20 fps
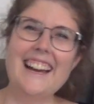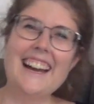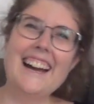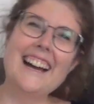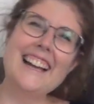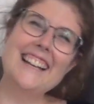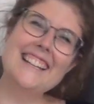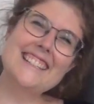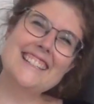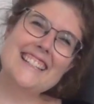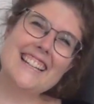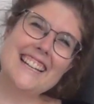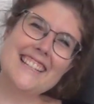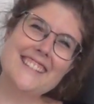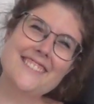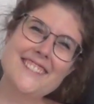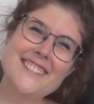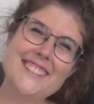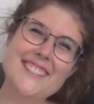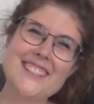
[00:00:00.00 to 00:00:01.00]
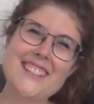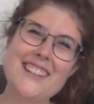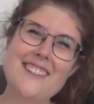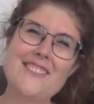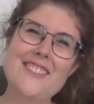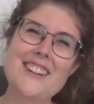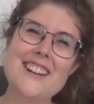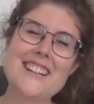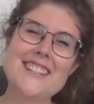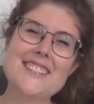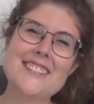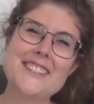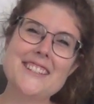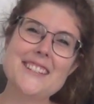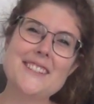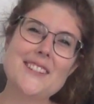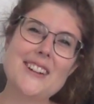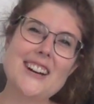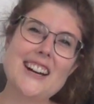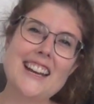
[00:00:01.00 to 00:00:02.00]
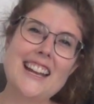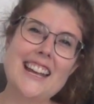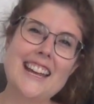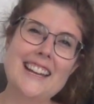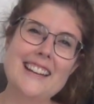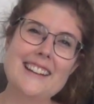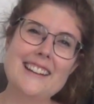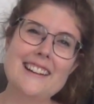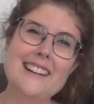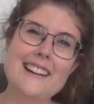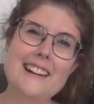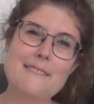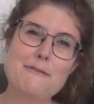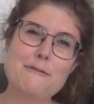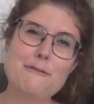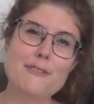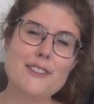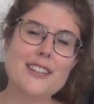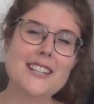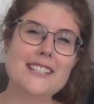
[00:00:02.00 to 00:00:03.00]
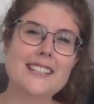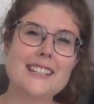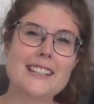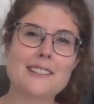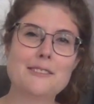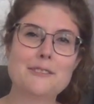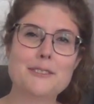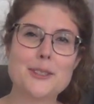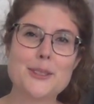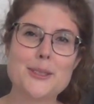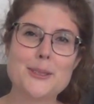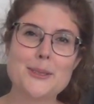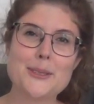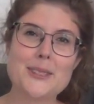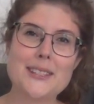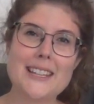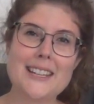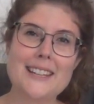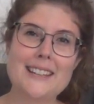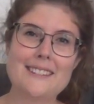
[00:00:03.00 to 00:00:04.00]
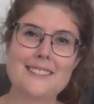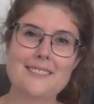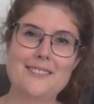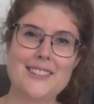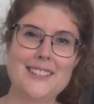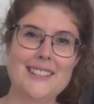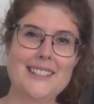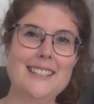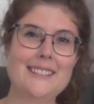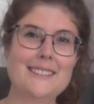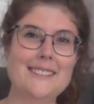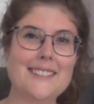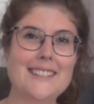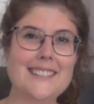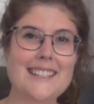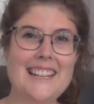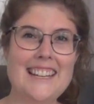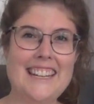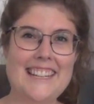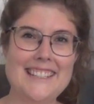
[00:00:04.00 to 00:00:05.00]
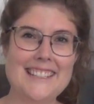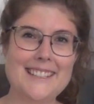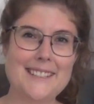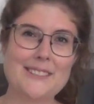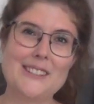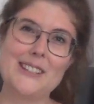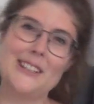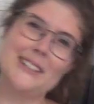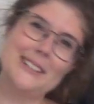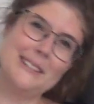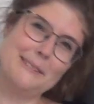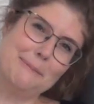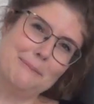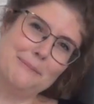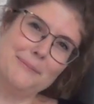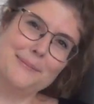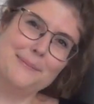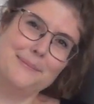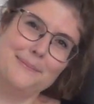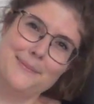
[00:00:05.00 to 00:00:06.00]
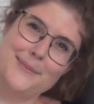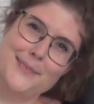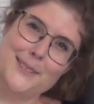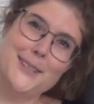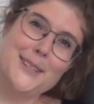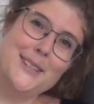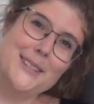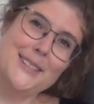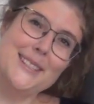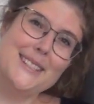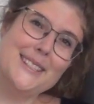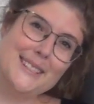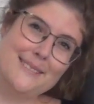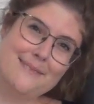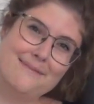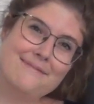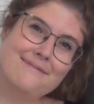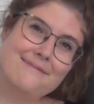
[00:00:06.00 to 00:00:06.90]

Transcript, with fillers: Alles klar, ich wünsche euch ein wunderschönes Wochenende. Vielen Dank fürs Zusehen und wir sehen uns dann nächste Woche. Tschüss!